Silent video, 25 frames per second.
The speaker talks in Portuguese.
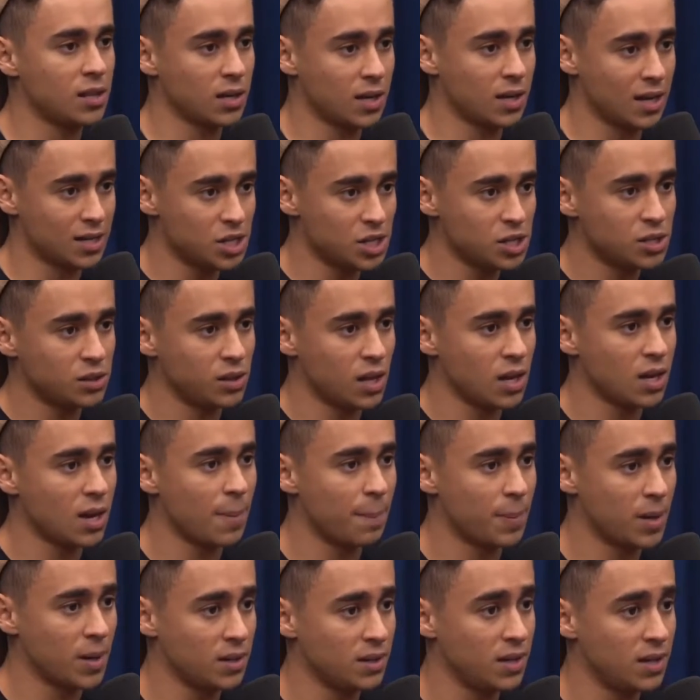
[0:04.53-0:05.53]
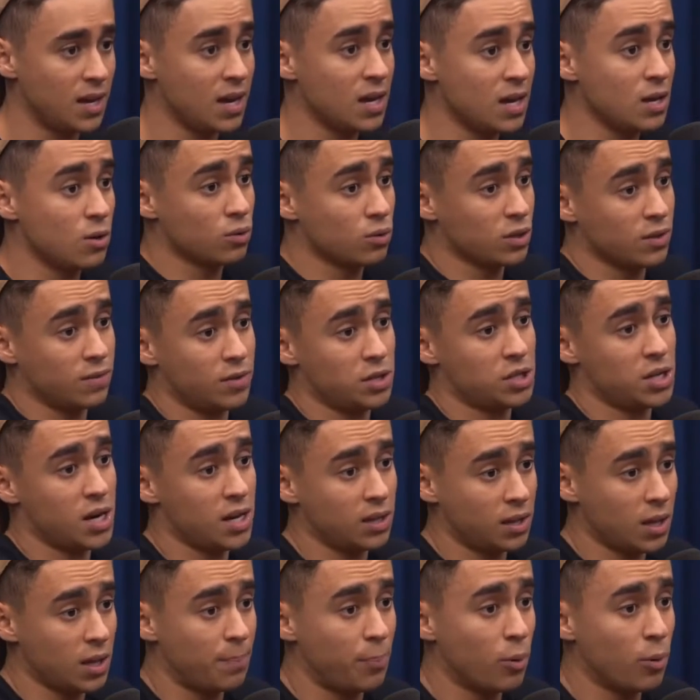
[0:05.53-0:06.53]
é que a gente tem que aprender, inclusive a
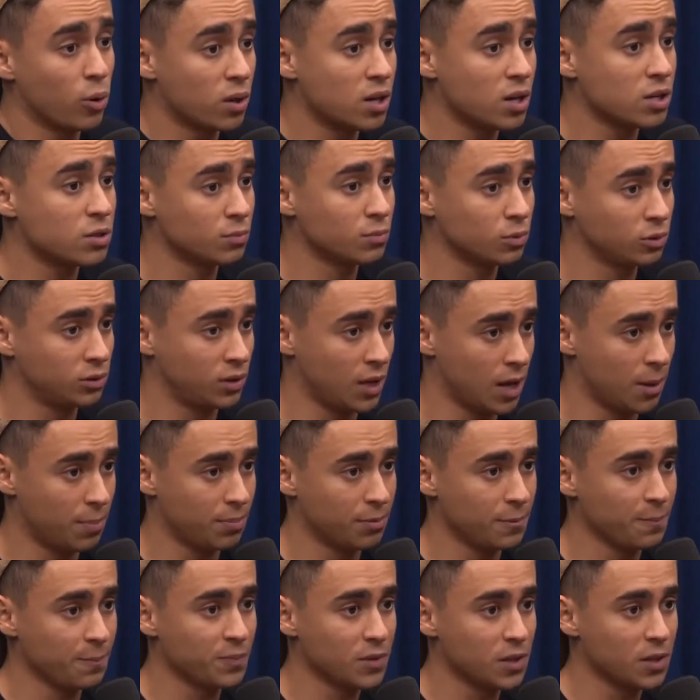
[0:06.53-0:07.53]
direita tem pouquíssimo tempo.